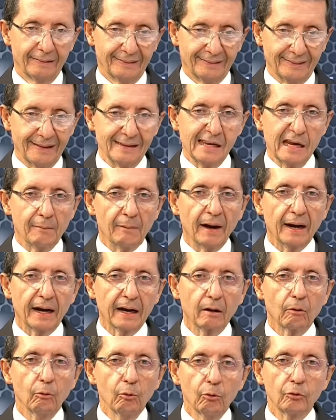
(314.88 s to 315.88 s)
se lleva
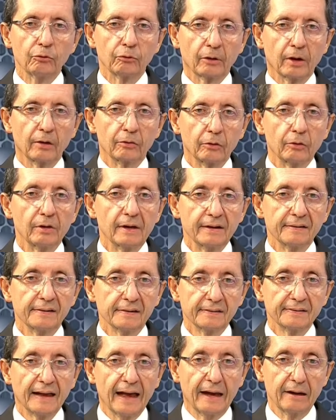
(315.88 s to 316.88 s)
recursos que son
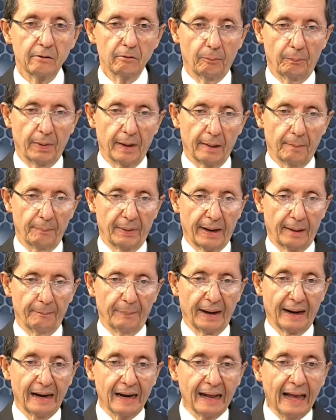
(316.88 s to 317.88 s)
necesarios para,
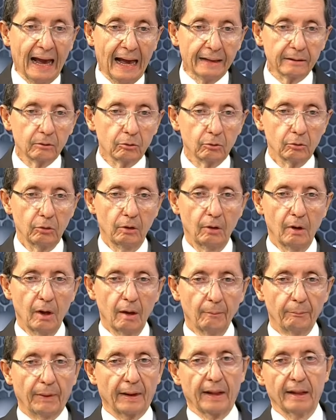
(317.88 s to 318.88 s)
el gasto,
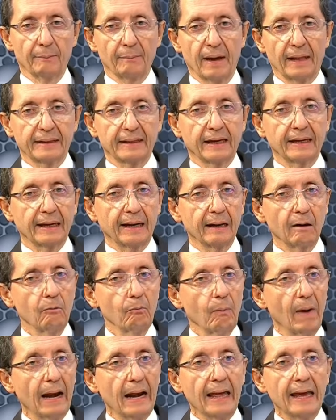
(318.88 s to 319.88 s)
para además te crea
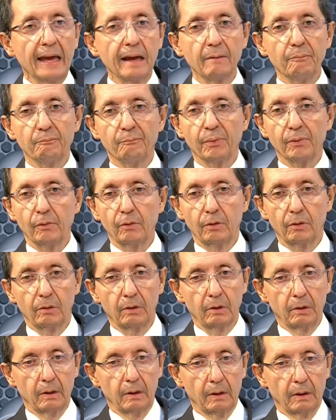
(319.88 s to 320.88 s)
un mal ejemplo
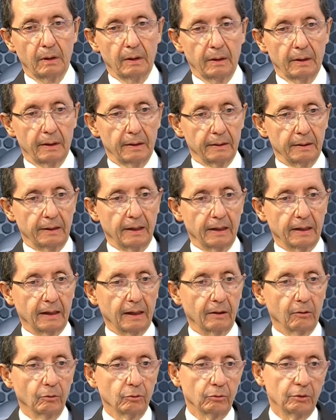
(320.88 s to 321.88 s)
Pero
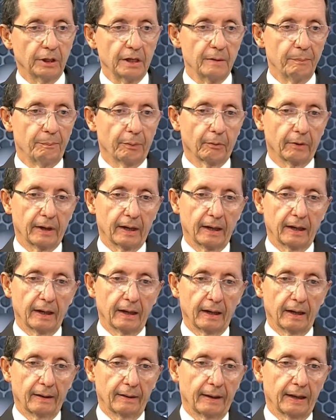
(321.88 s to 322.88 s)
claro. un tipo
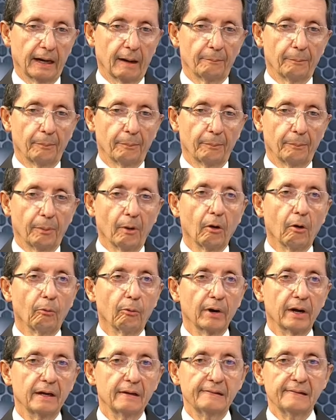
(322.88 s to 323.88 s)
que era
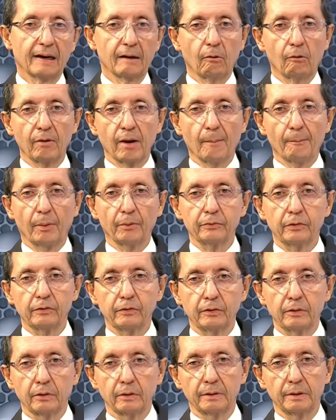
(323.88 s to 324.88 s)
pobre y llegó a una
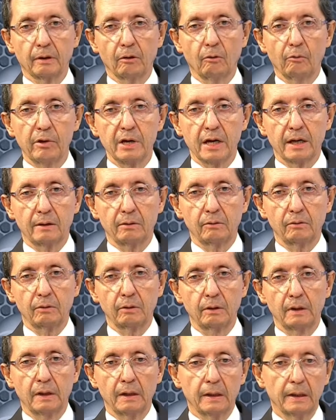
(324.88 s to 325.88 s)
posición de
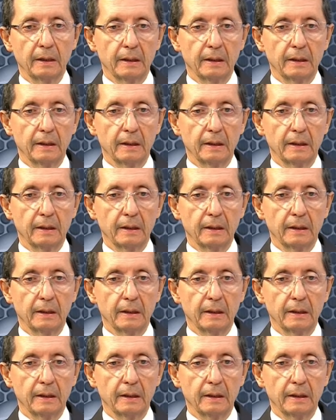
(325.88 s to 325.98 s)
gobierno